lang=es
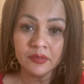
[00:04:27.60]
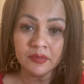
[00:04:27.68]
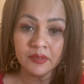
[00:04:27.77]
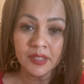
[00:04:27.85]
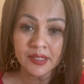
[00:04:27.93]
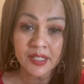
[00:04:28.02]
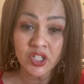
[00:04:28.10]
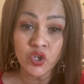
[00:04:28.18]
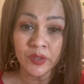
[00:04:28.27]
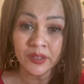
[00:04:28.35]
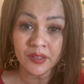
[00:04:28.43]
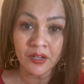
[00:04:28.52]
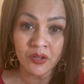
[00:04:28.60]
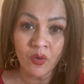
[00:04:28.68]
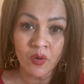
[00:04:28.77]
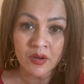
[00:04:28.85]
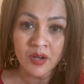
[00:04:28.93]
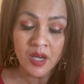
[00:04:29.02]
de ese yo
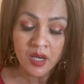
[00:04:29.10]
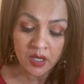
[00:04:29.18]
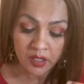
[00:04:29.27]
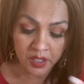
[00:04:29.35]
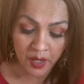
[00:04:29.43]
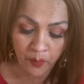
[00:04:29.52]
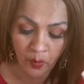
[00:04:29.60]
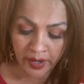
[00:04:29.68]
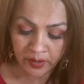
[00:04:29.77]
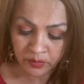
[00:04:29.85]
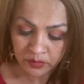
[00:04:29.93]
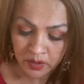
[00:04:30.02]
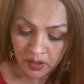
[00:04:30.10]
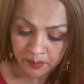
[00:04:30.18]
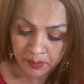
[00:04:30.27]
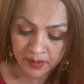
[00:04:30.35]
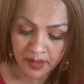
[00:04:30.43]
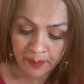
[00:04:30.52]
interior. Y es bueno,
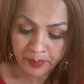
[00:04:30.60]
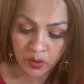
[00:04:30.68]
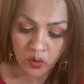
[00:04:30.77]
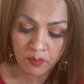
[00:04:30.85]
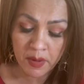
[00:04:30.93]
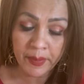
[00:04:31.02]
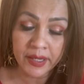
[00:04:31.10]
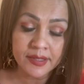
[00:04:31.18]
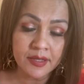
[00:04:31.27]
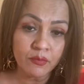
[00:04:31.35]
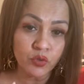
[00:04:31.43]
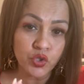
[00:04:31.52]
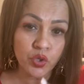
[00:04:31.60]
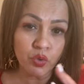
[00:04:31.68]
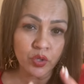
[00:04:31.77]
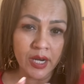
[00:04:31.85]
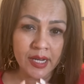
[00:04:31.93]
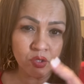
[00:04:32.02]
¿verdad? Pero me parece mucho
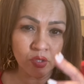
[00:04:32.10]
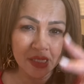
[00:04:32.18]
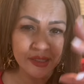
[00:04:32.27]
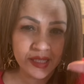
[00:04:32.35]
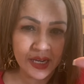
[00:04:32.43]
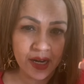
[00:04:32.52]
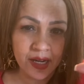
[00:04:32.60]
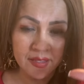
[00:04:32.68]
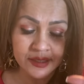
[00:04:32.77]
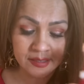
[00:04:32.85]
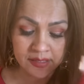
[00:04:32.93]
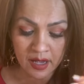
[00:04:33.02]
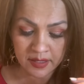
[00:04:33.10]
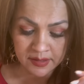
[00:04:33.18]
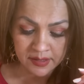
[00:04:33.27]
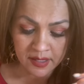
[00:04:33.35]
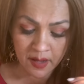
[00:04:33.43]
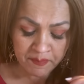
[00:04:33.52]
relaciones de larga
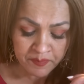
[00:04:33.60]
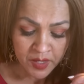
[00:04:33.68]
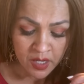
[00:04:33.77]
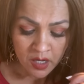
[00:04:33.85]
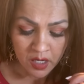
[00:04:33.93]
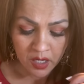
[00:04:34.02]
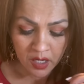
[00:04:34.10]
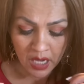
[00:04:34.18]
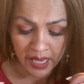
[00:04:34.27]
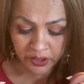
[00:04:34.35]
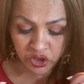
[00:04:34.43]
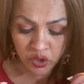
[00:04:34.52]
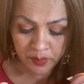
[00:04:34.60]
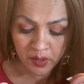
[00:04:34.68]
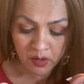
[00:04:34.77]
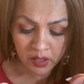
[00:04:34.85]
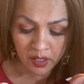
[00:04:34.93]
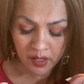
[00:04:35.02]
distancia. Eh, aquí yo
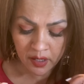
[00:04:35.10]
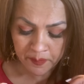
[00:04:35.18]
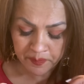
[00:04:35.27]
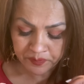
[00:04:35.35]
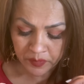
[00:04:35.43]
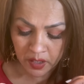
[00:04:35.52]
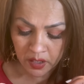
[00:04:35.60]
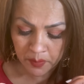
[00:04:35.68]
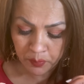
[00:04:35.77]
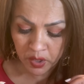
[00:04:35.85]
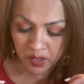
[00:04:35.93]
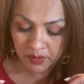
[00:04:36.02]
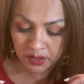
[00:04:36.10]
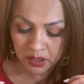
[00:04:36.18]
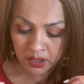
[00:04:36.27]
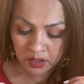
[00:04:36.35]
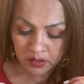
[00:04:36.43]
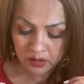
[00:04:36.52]
veo que eh, puede
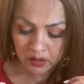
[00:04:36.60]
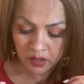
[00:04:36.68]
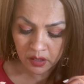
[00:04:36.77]
venir